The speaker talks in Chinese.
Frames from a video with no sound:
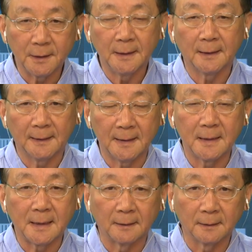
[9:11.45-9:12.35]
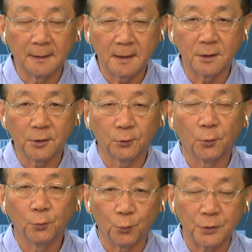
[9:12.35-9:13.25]
今天跟大家讲的呢是交
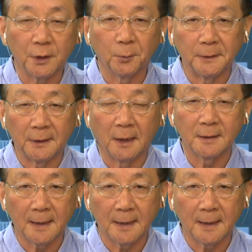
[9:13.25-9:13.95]
通堵塞的问题啊，